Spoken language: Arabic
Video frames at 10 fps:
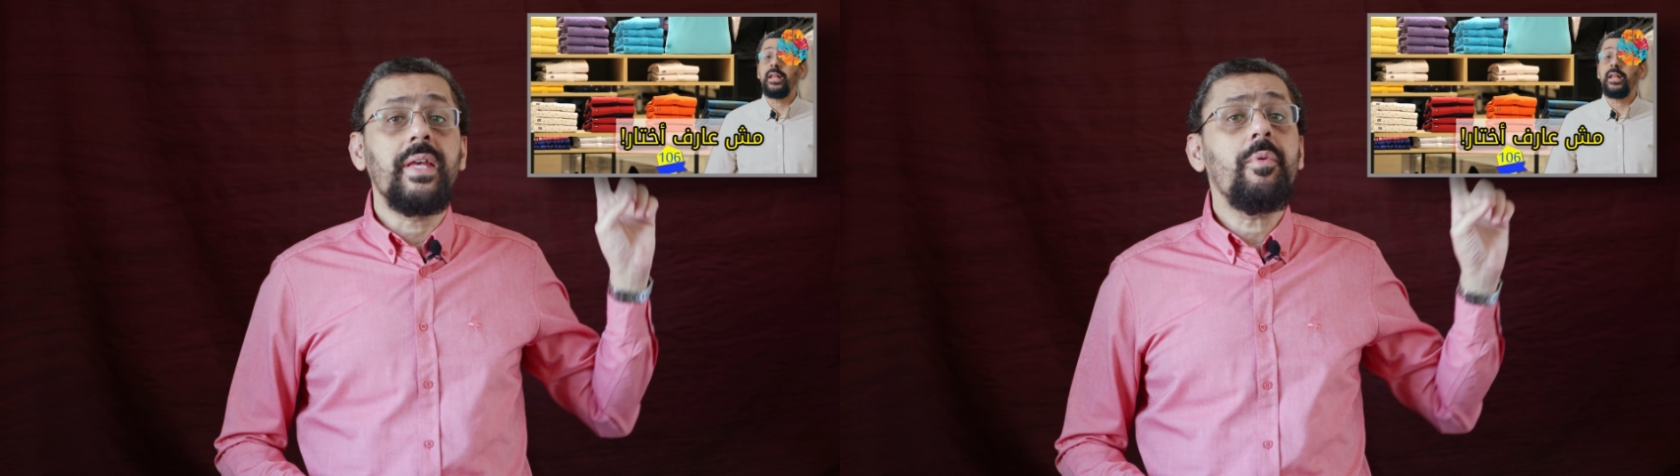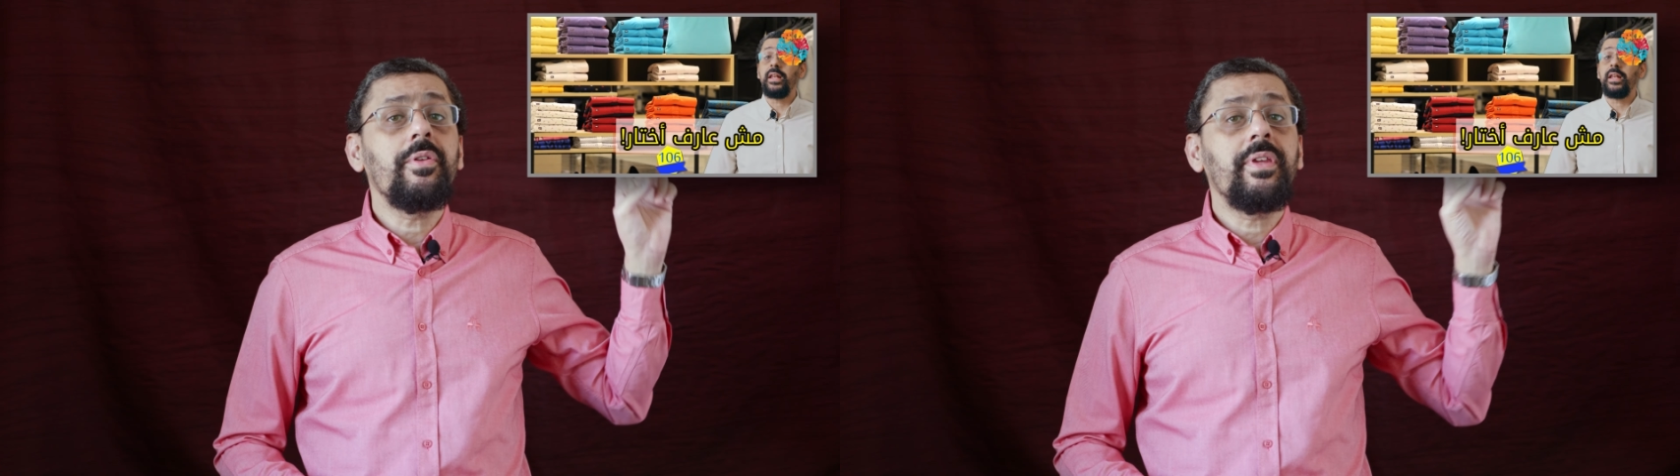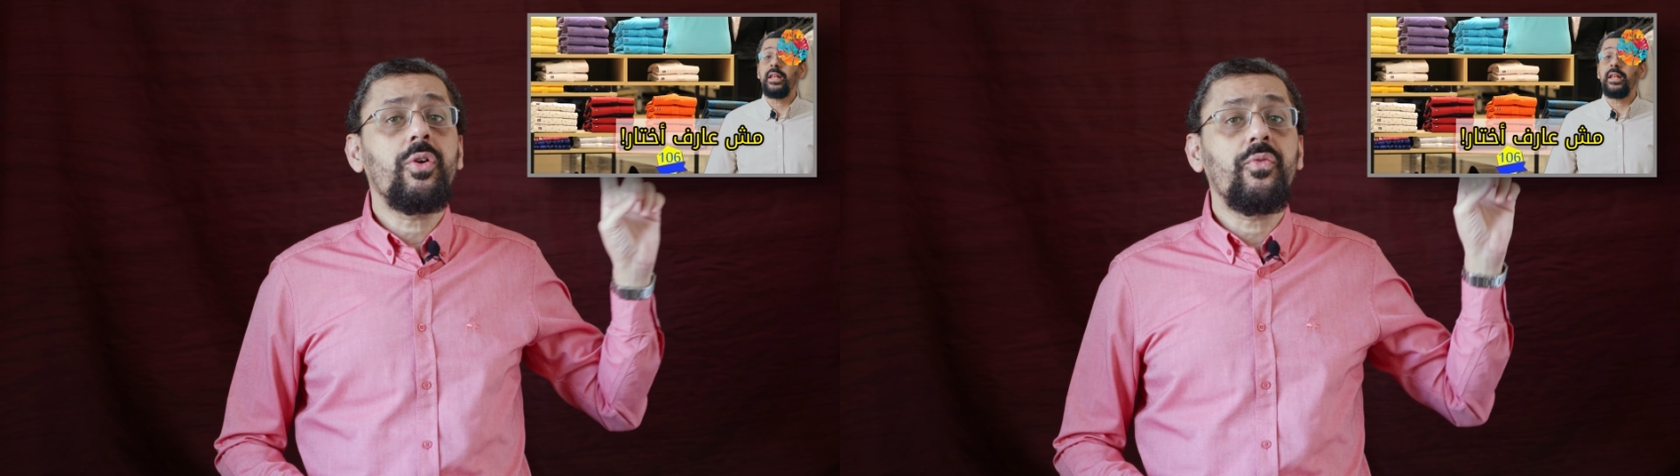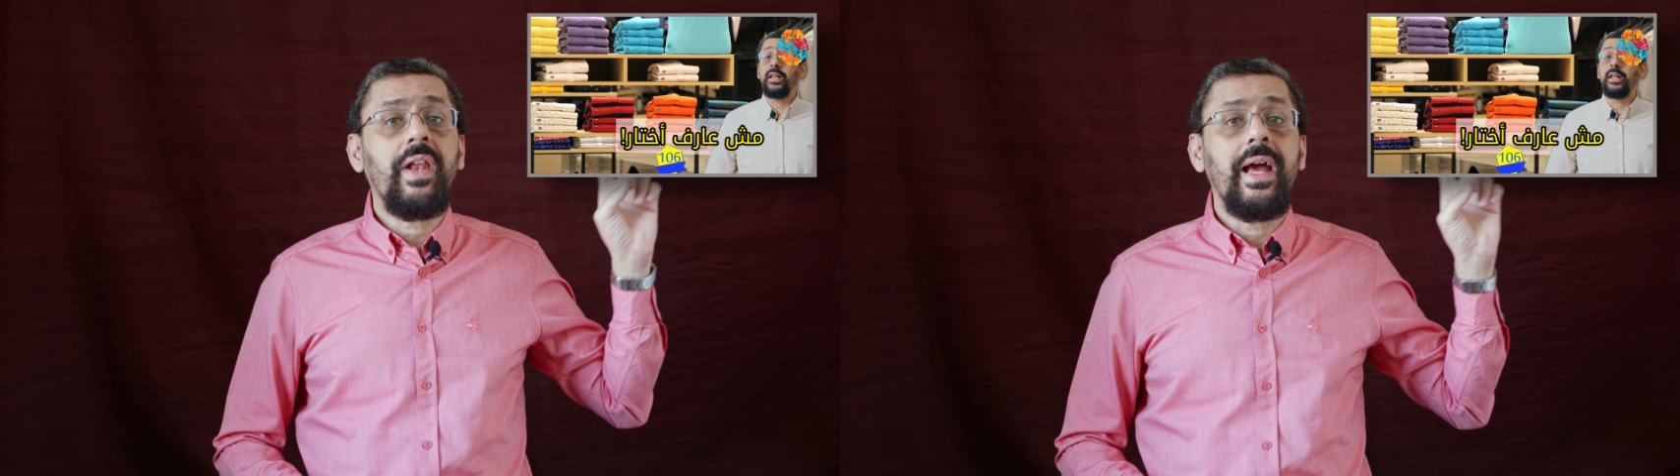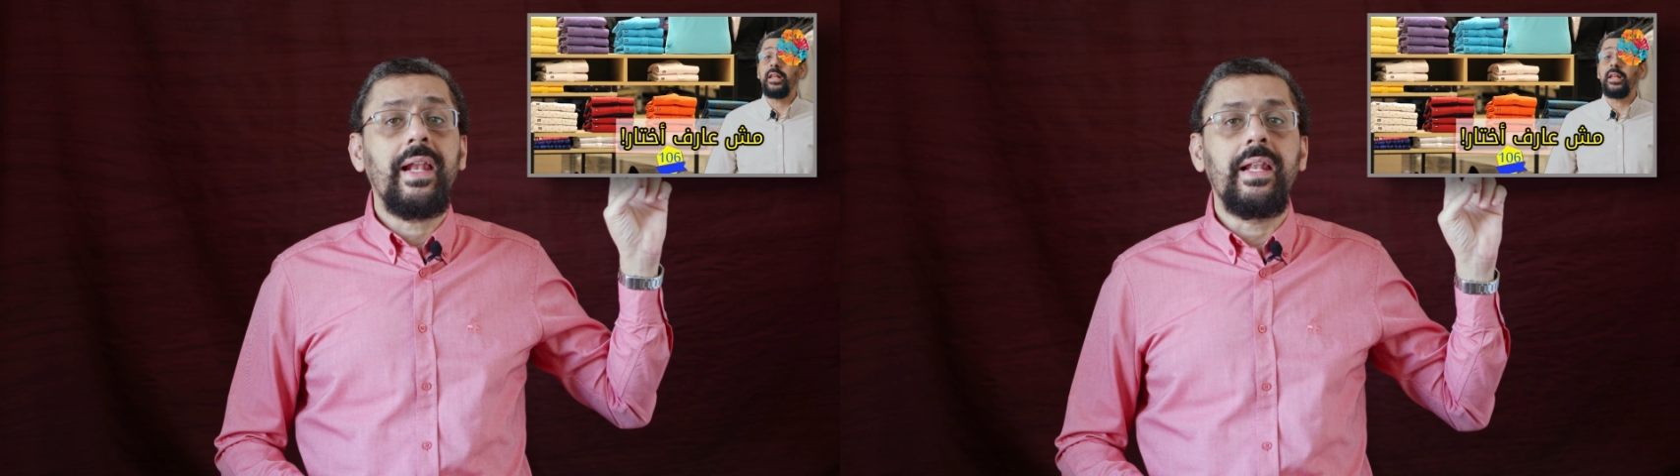زي ما قلت لكم في
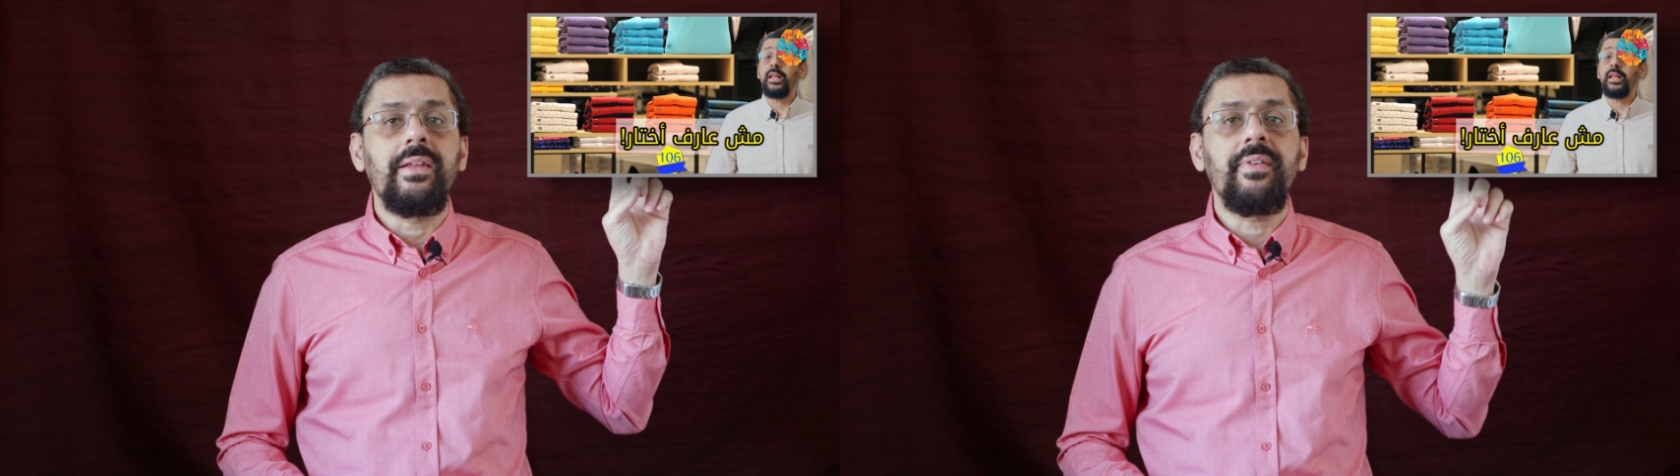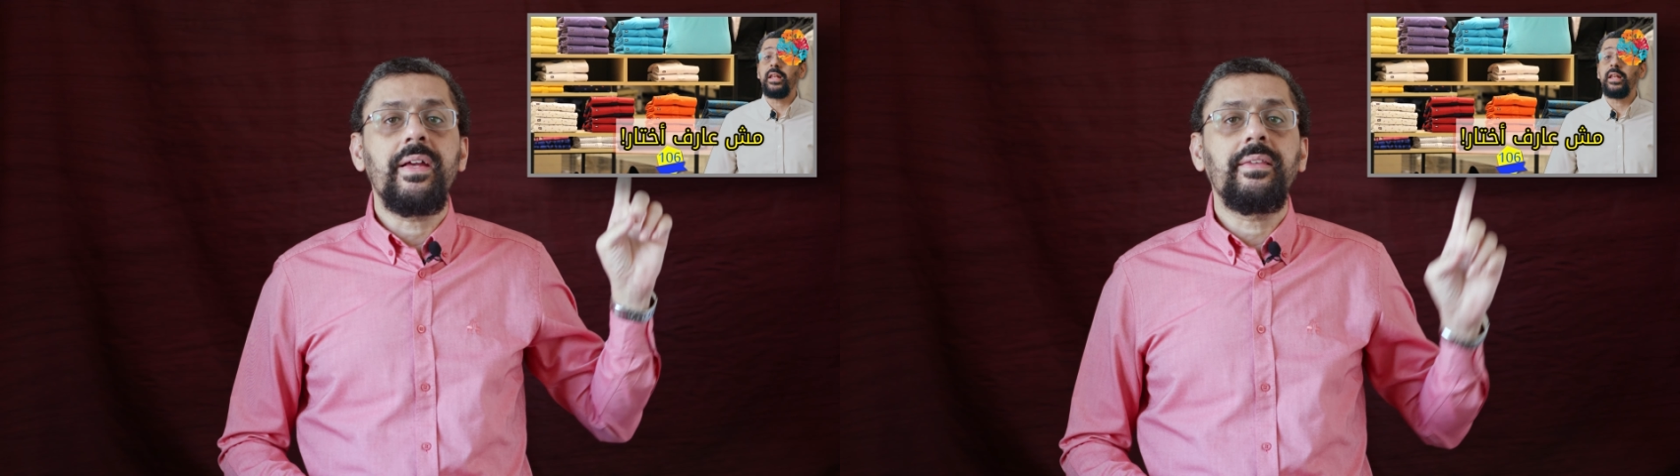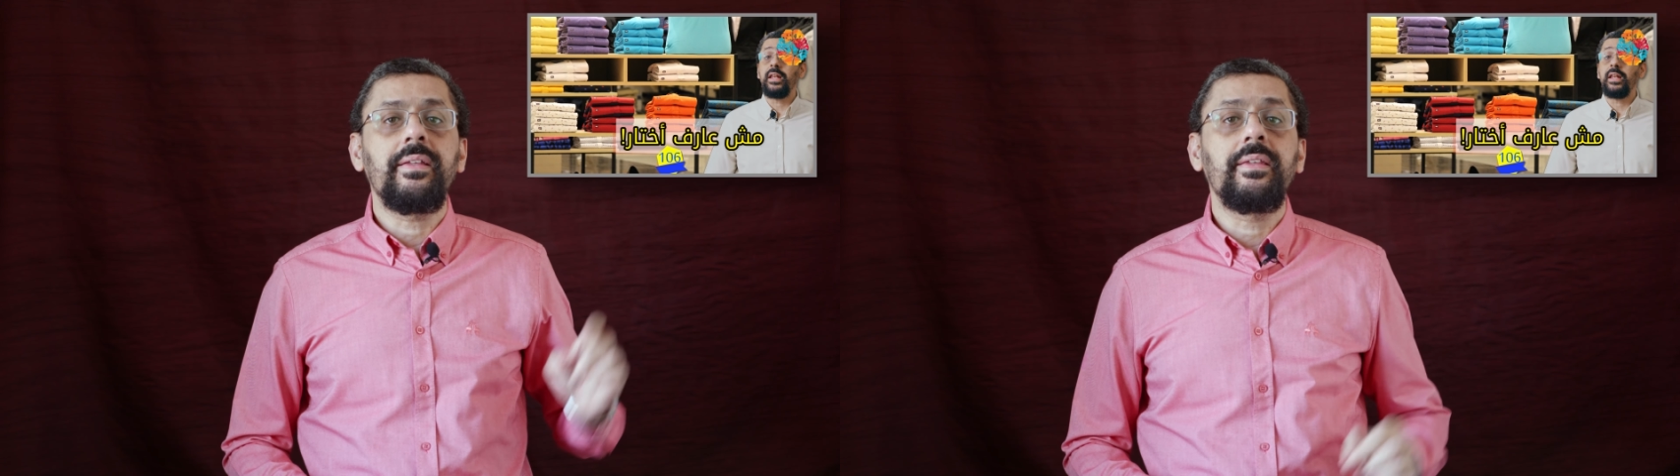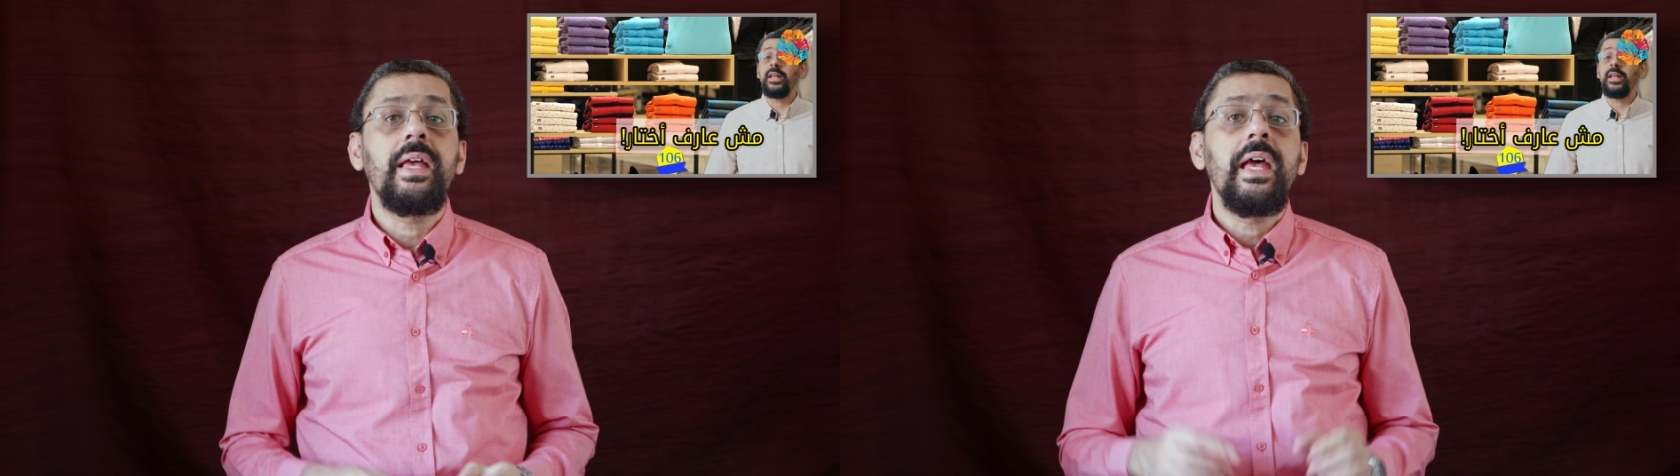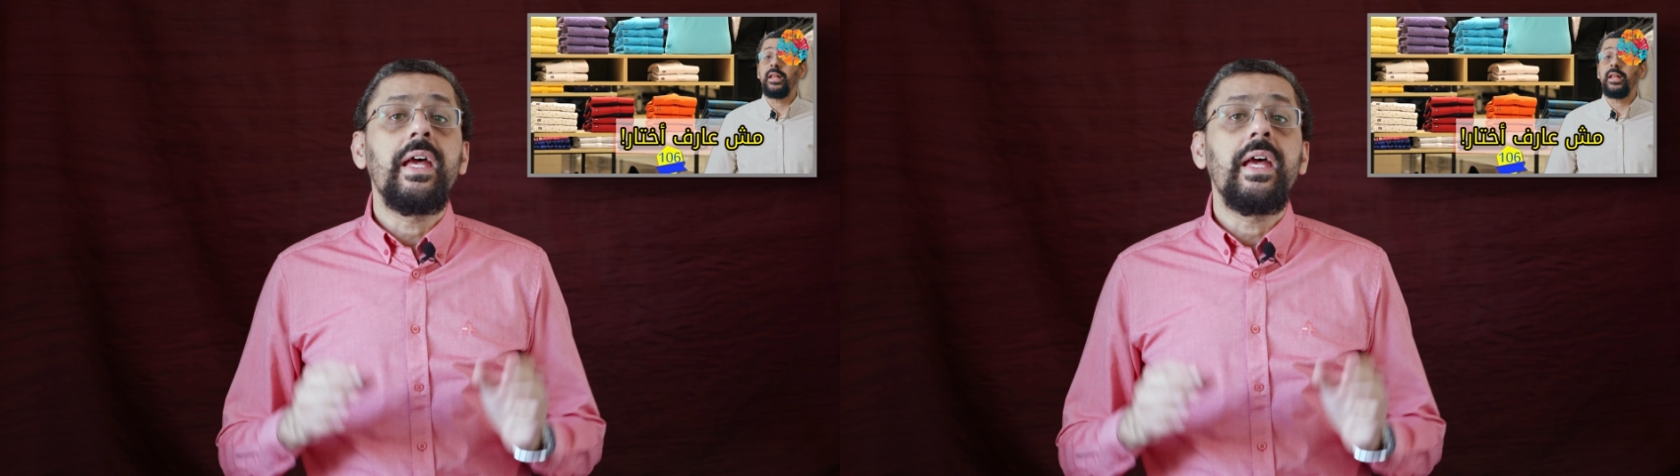الحلقة اللي فاتت